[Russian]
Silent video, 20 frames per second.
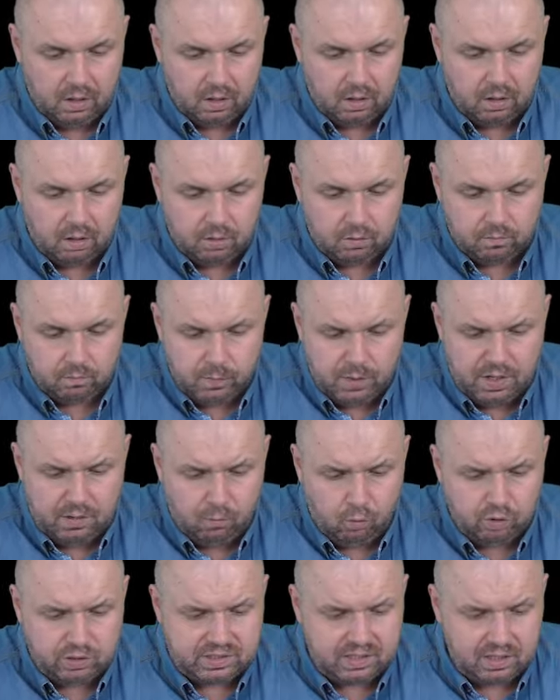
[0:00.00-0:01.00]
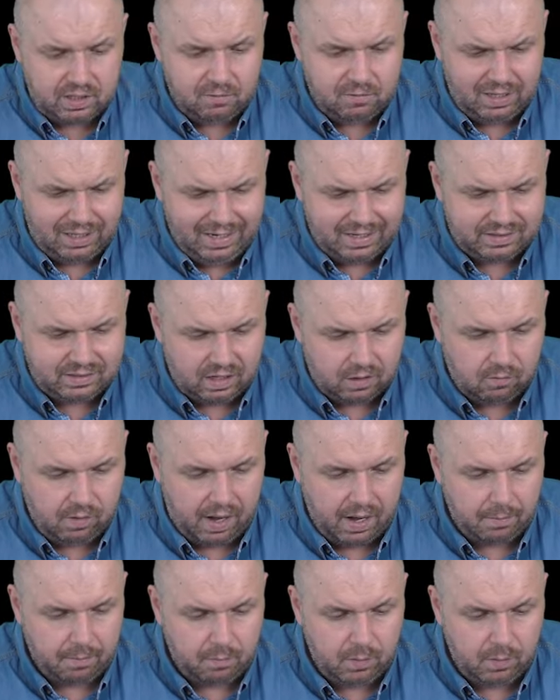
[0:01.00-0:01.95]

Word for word: А, мы его установили, открываем.